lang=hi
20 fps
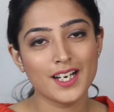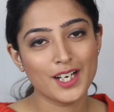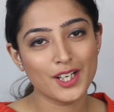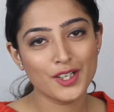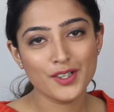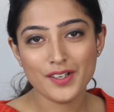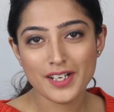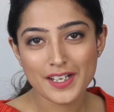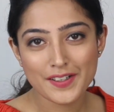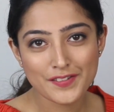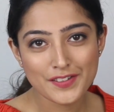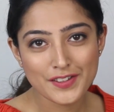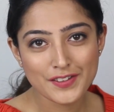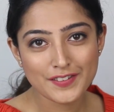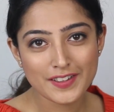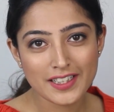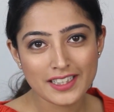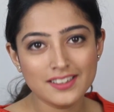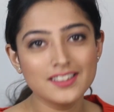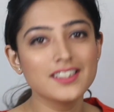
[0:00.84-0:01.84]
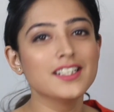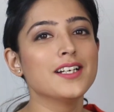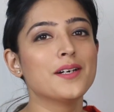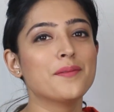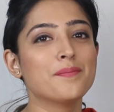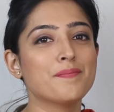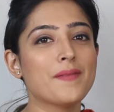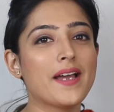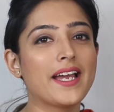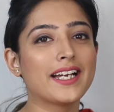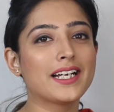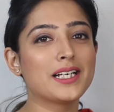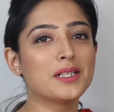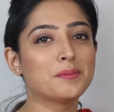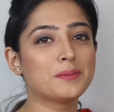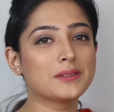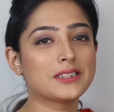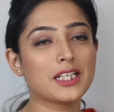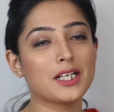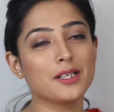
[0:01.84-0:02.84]
हेलो एवरीवन मैं
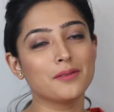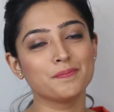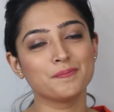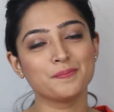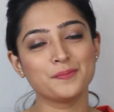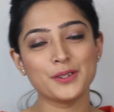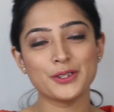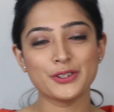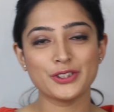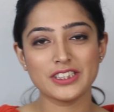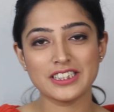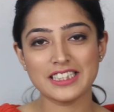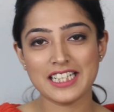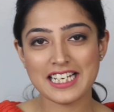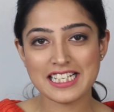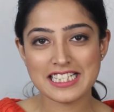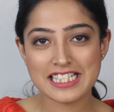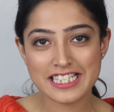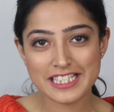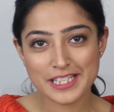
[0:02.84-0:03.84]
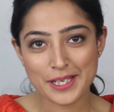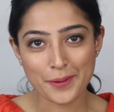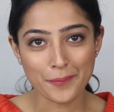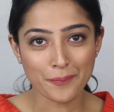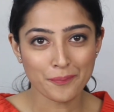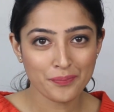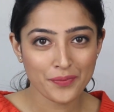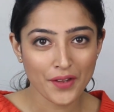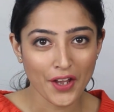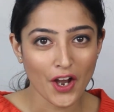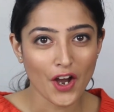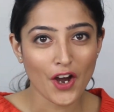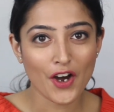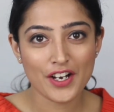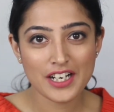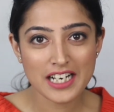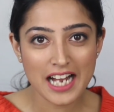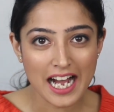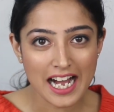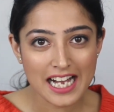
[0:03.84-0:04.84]
कल्पिता ब्यूटी नाइन से
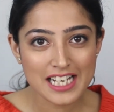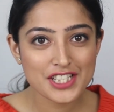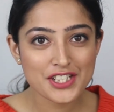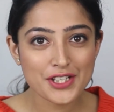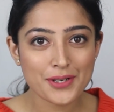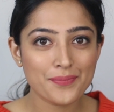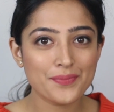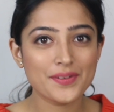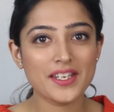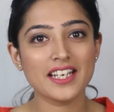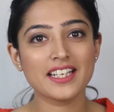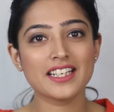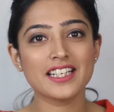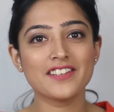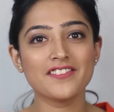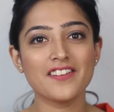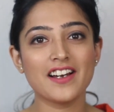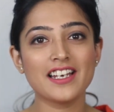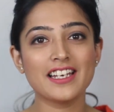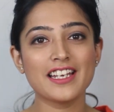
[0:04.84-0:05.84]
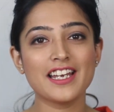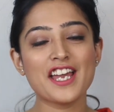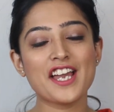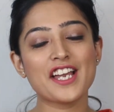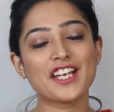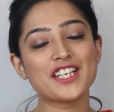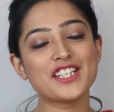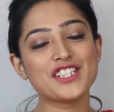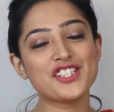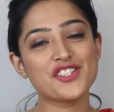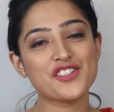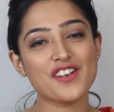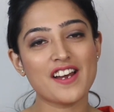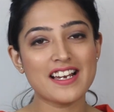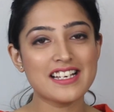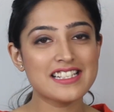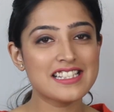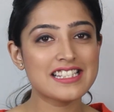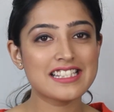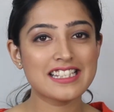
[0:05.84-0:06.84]
और आज हम देखने वाले हैं कि
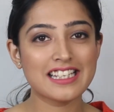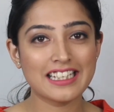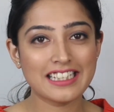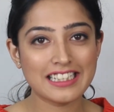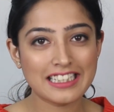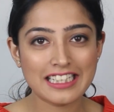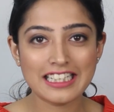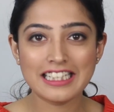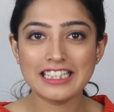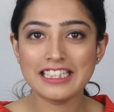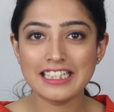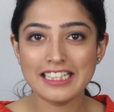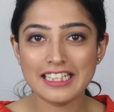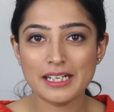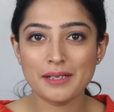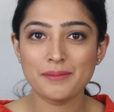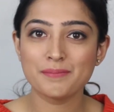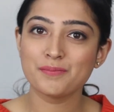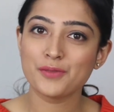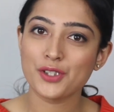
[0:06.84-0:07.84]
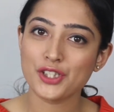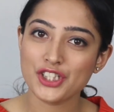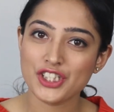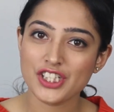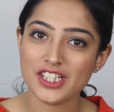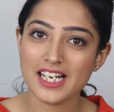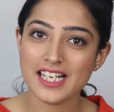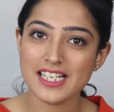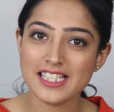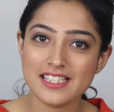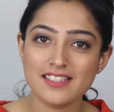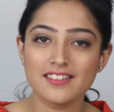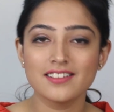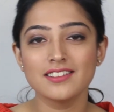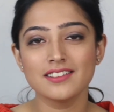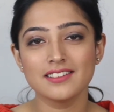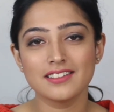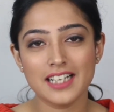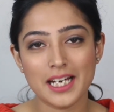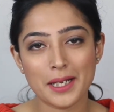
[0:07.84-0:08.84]
ड्राई स्किन के लिए हम मॉइस्चराइज़र
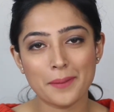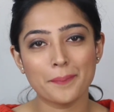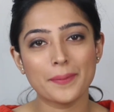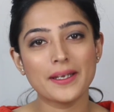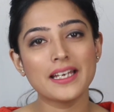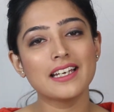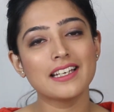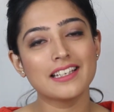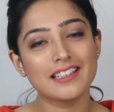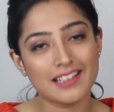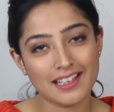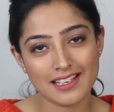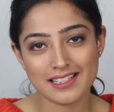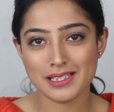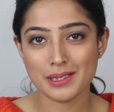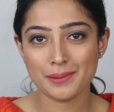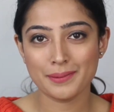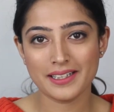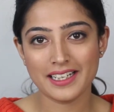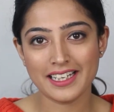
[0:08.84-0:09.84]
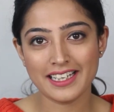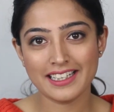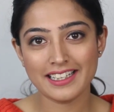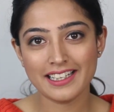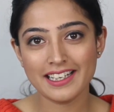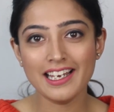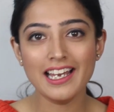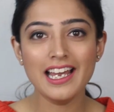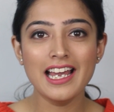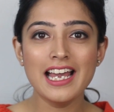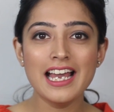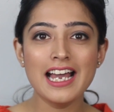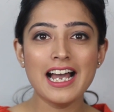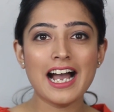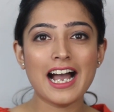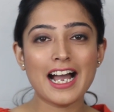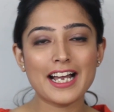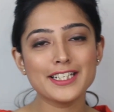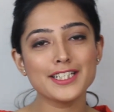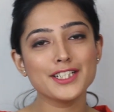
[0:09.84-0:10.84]
घर पे कैसे बनाएंगे
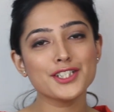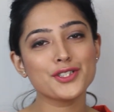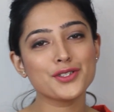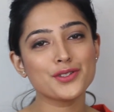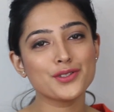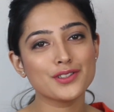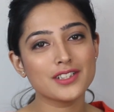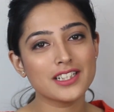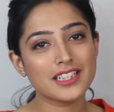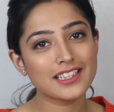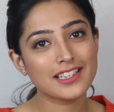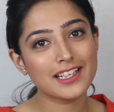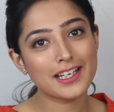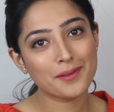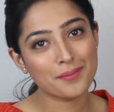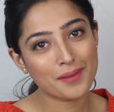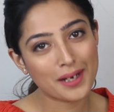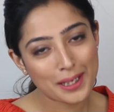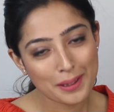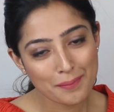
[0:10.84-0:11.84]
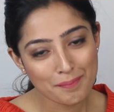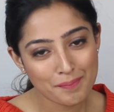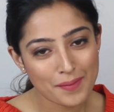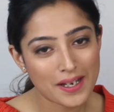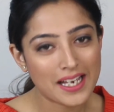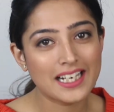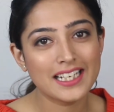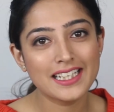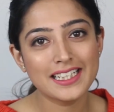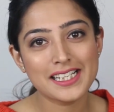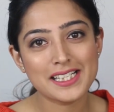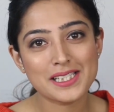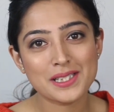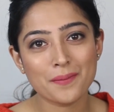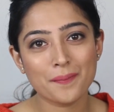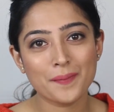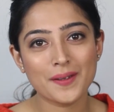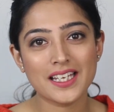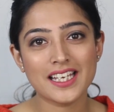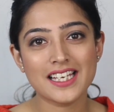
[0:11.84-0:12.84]
आइए शुरू करते हैं हमारी पहली
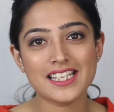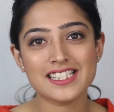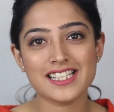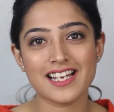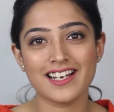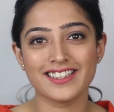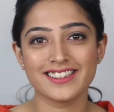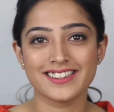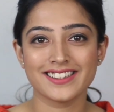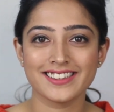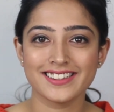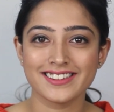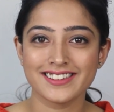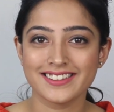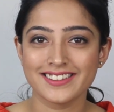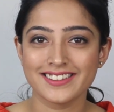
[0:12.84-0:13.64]
रेसिपी के साथ